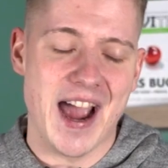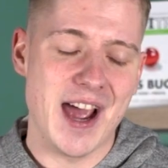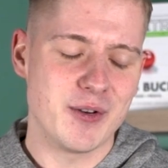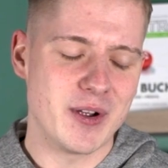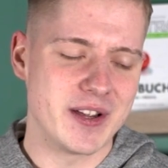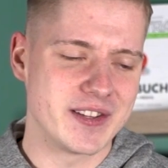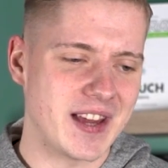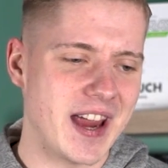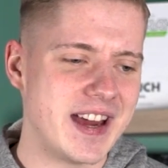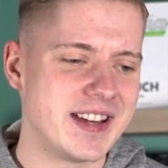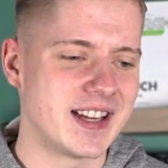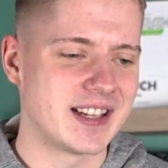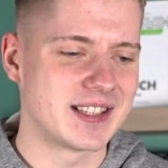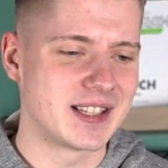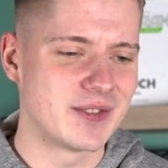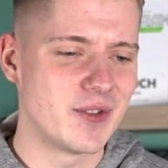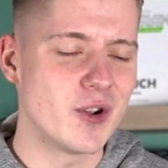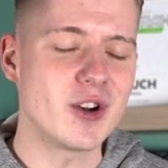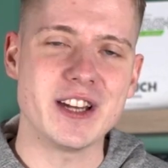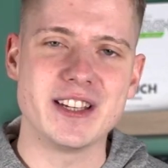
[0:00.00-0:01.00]
ja, du hast recht, das
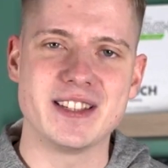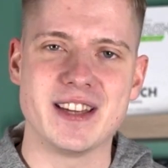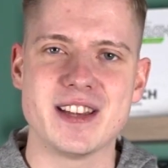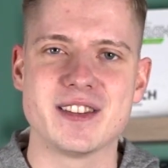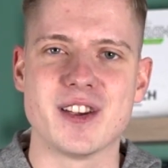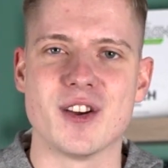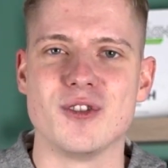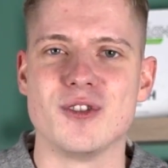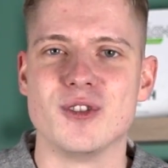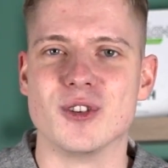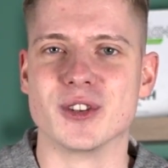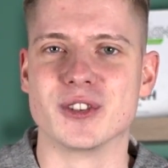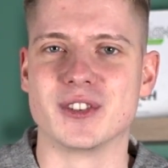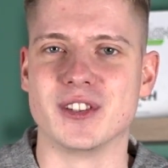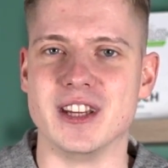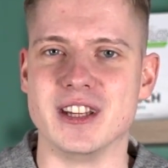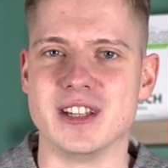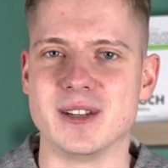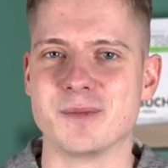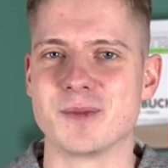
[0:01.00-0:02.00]
ist wirklich sehr, sehr
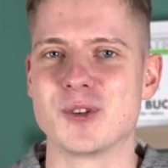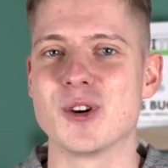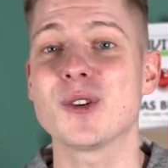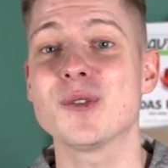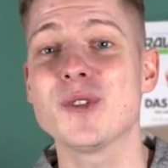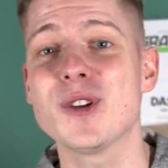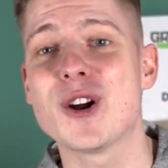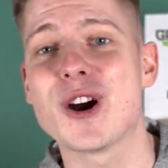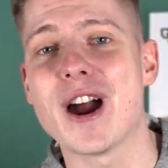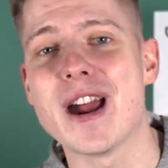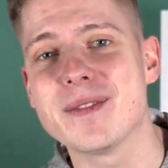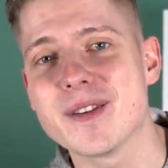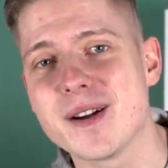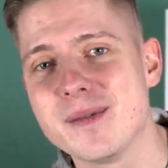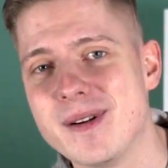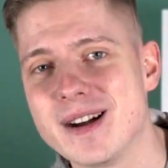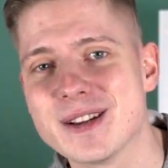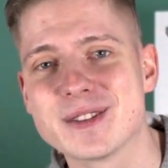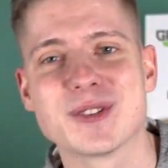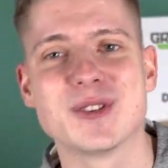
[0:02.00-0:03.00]
unlustig. Gucken wir doch einfach
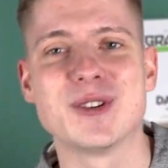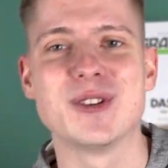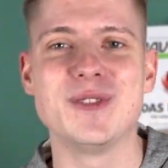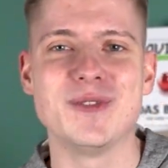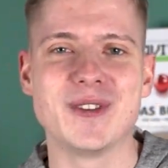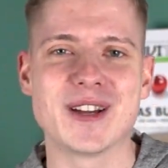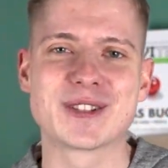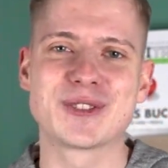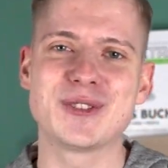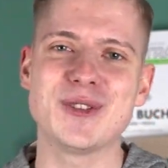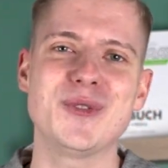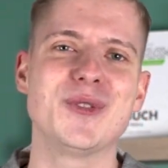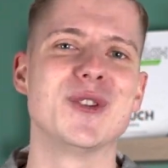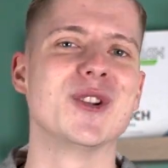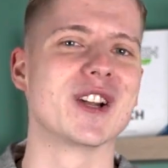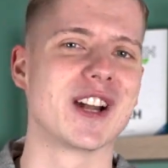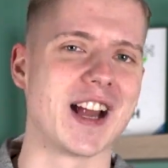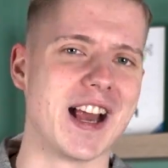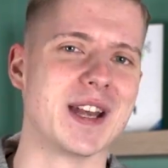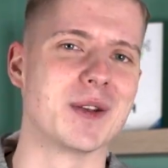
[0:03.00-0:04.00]
mal so, was du für
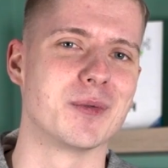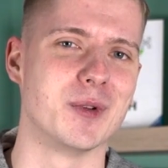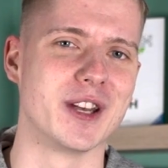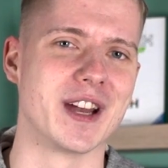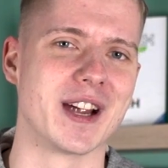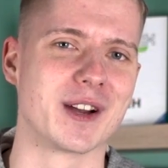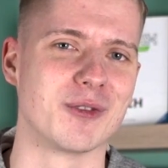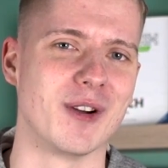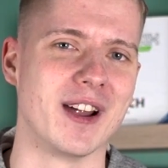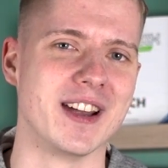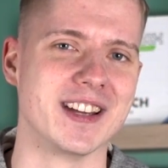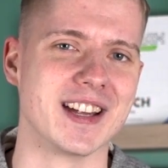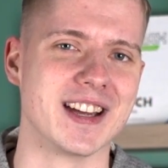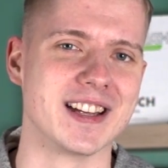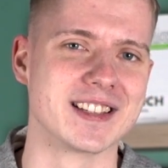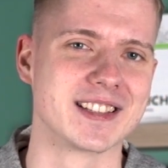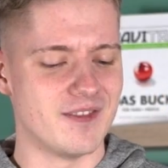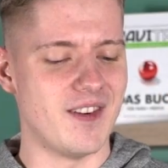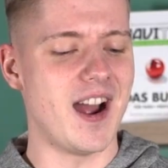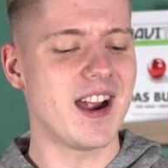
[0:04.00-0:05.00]
einen geilen Twitter-Grind
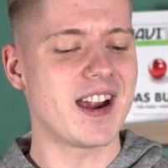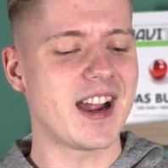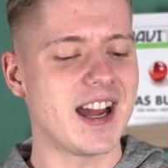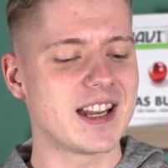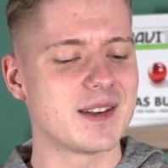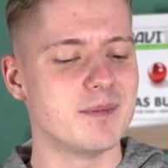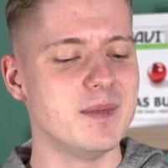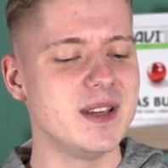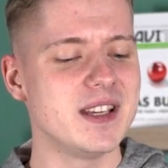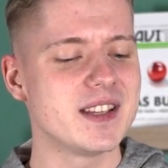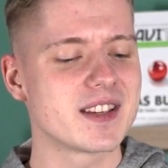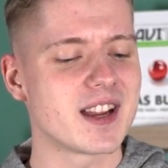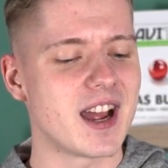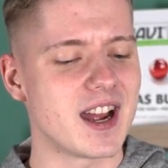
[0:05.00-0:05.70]
hast. War grad mies